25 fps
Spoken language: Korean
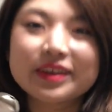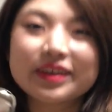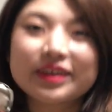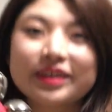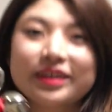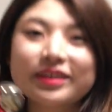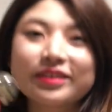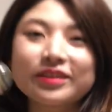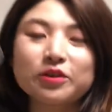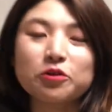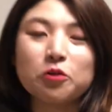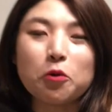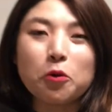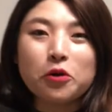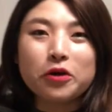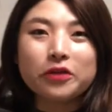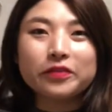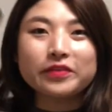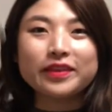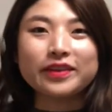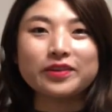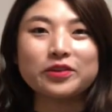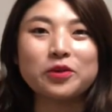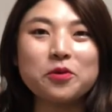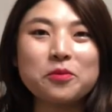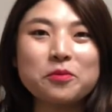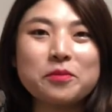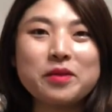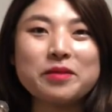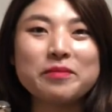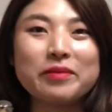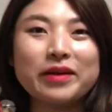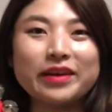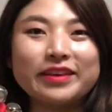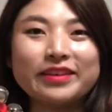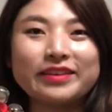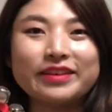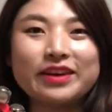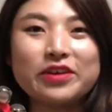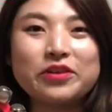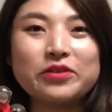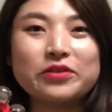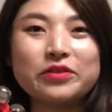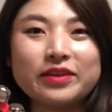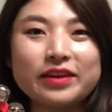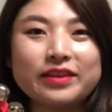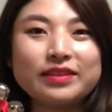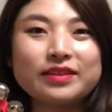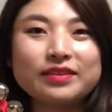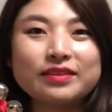그래서 공연 때 정말 많이
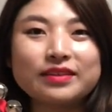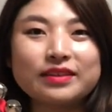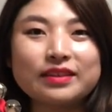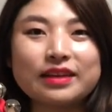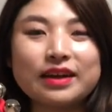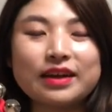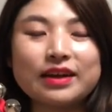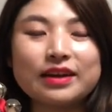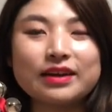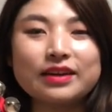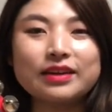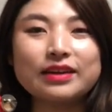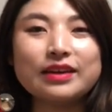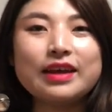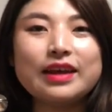사용을 했습니다